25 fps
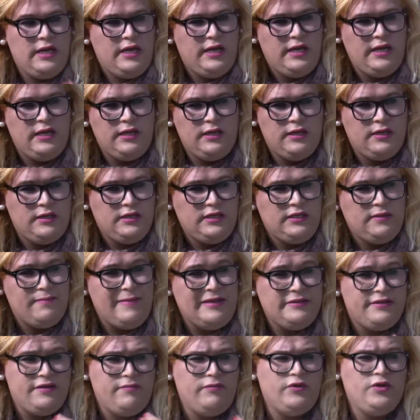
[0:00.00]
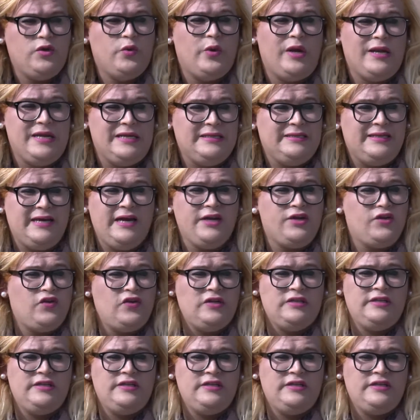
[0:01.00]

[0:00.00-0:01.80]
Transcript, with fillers: eh, matrimonio igualitario,